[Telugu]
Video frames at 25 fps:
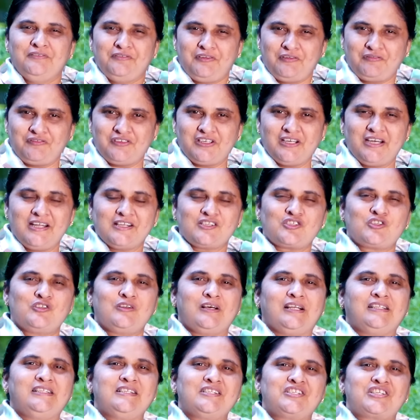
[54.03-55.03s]
ఫిఫ్టీ
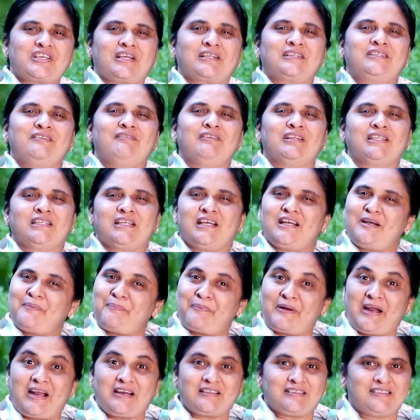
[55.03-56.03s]
డేస్లో అతి శక్తివంతంగా
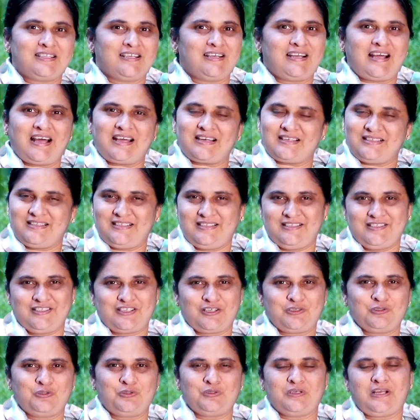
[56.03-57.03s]
ప్రార్థనలు ఆరాధనలు
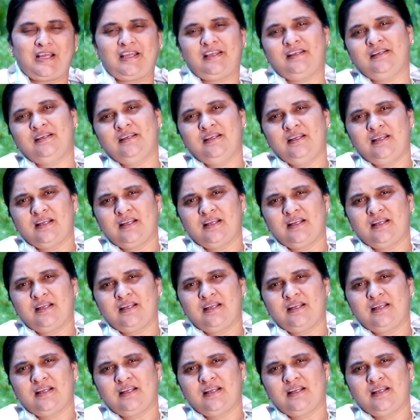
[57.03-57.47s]
జరుగుతున్నాయి